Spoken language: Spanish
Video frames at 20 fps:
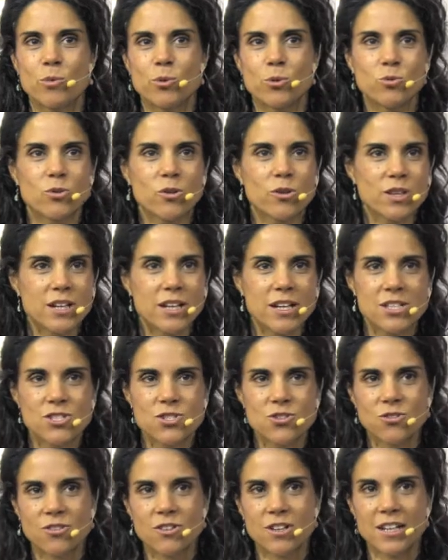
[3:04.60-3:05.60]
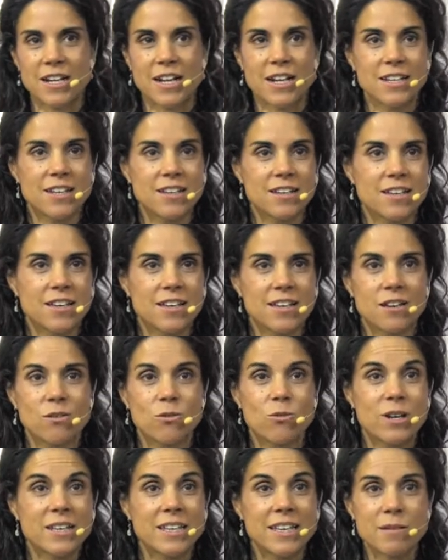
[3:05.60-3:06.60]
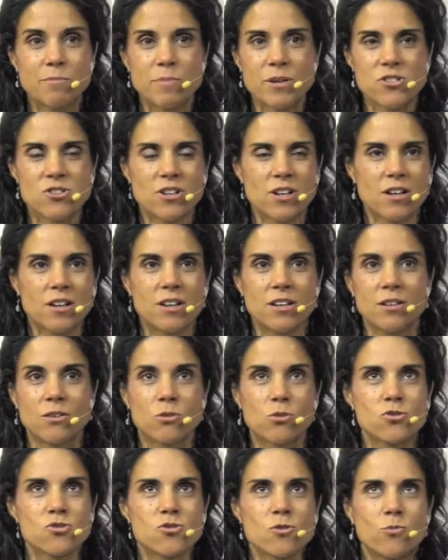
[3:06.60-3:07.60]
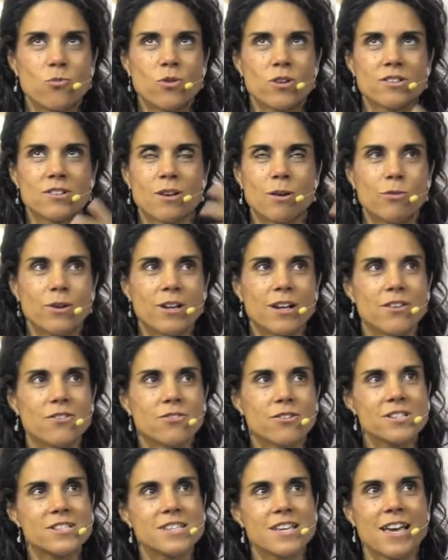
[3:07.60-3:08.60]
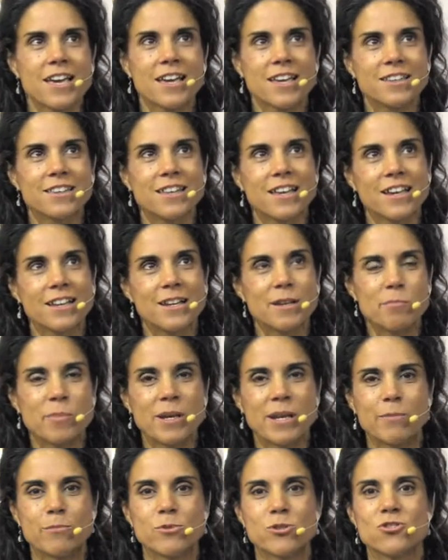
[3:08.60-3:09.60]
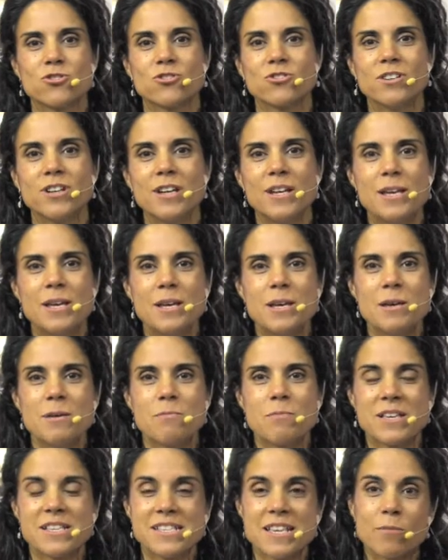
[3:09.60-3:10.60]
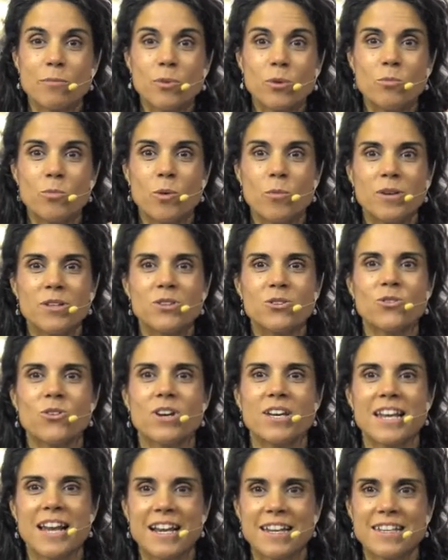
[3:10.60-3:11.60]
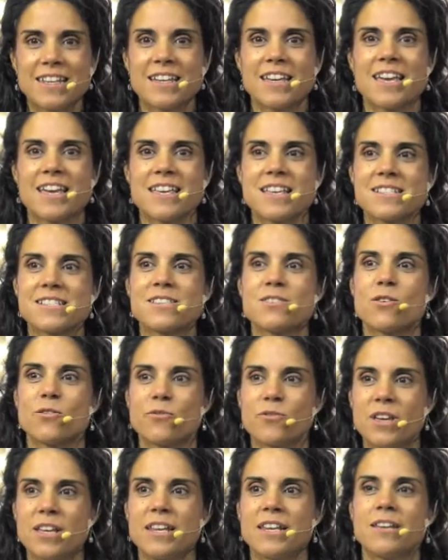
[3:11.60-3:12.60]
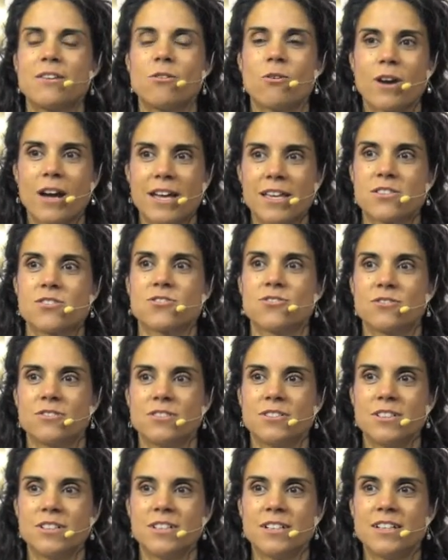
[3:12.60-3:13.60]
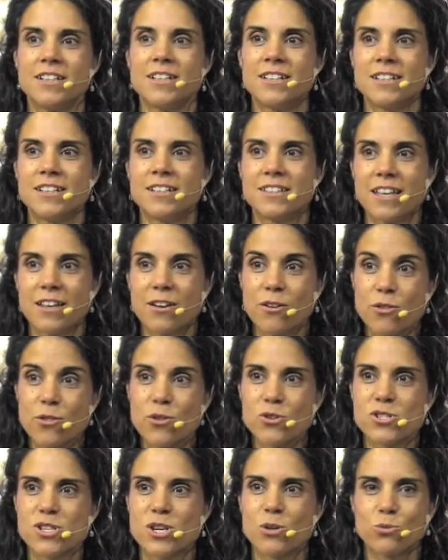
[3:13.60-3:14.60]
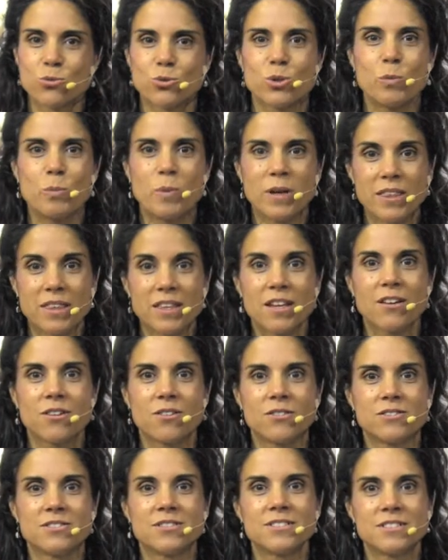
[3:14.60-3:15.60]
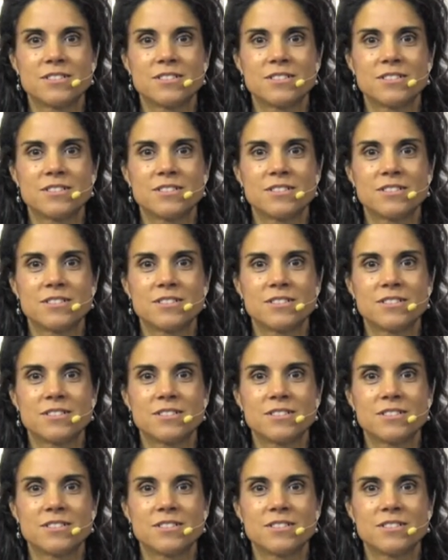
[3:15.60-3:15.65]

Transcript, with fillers: por unos derechos, en alguien que en cualquier persona, incluso en vuestra abuela, yo que sé, hay gente a que le inspira mucho, ¿no? Pensar por un momento en alguien que haya sido fiel y en lo que ha hecho. Daros dos segundos para hacerlo.